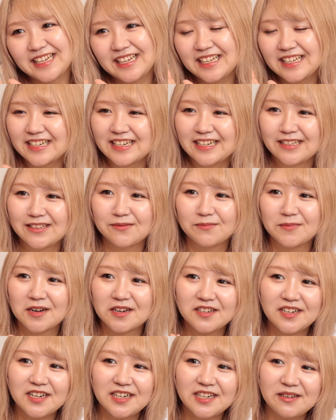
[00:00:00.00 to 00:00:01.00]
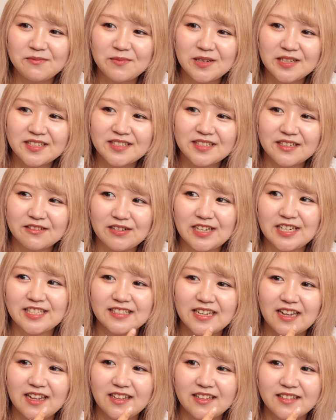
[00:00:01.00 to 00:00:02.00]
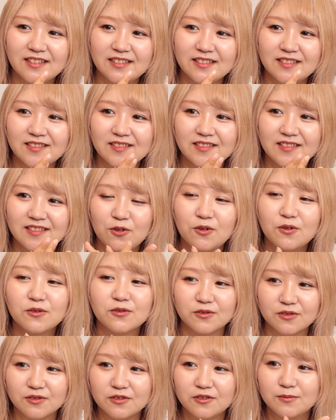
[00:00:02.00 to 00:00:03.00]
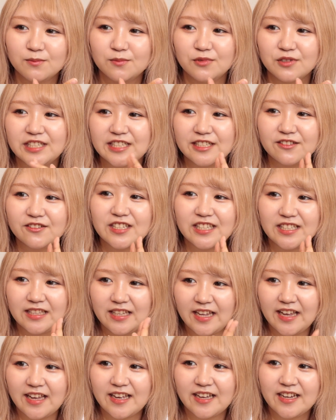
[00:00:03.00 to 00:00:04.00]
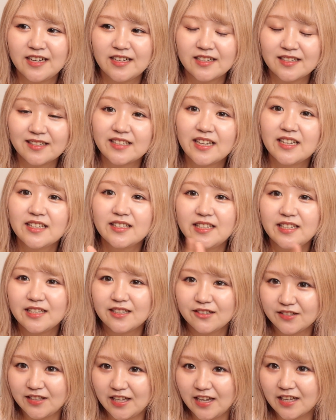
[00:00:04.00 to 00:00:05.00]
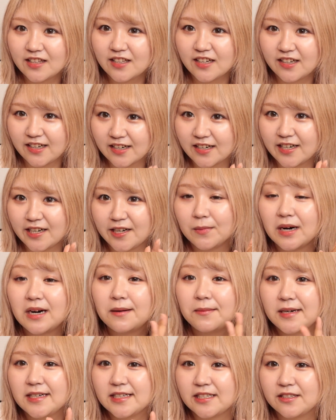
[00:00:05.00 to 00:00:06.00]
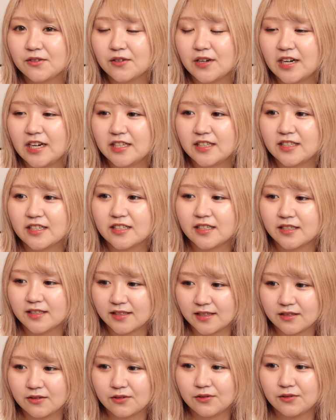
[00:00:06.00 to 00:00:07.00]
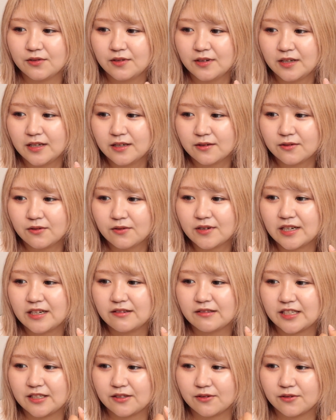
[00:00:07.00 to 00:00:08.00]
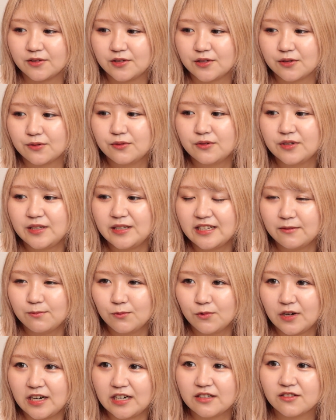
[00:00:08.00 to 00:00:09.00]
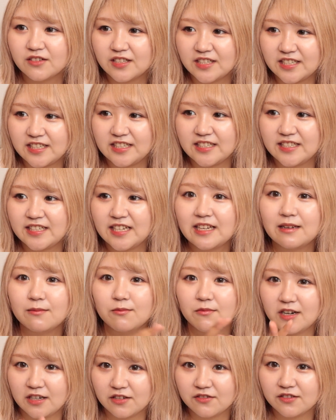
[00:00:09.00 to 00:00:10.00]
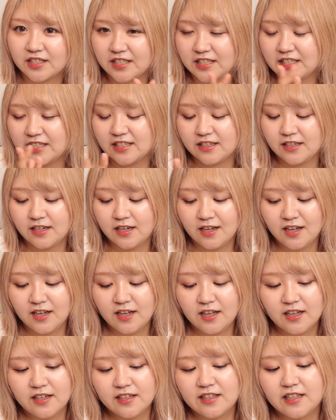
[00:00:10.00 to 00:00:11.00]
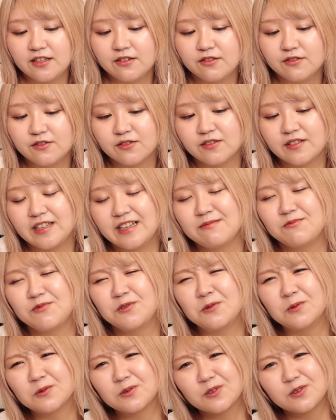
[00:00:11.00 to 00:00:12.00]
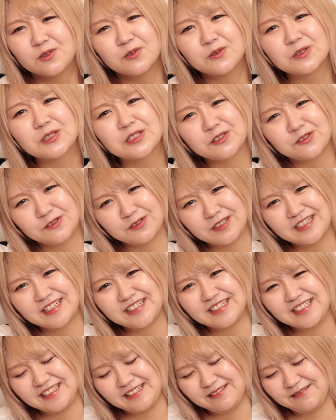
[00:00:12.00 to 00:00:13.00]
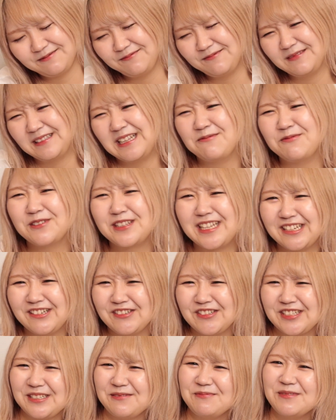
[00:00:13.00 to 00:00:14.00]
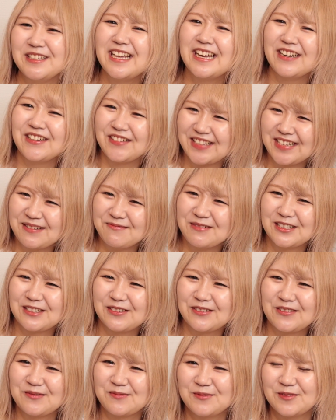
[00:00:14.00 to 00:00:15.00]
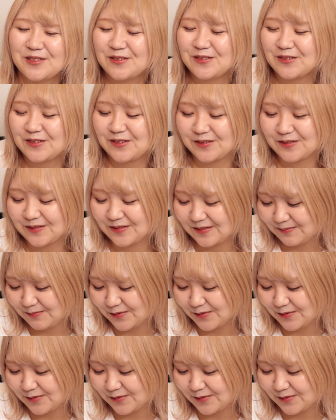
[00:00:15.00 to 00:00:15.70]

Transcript: 前回の幕張メッセは3ホールぶち抜きでスタンディングでやったから、まあまあ人が入ったんですけど、今回はちゃんと上院もあるし席もあるしっていうので、もうほんとどうしようって感じ。でも楽しみだよね、バトルオブ東京。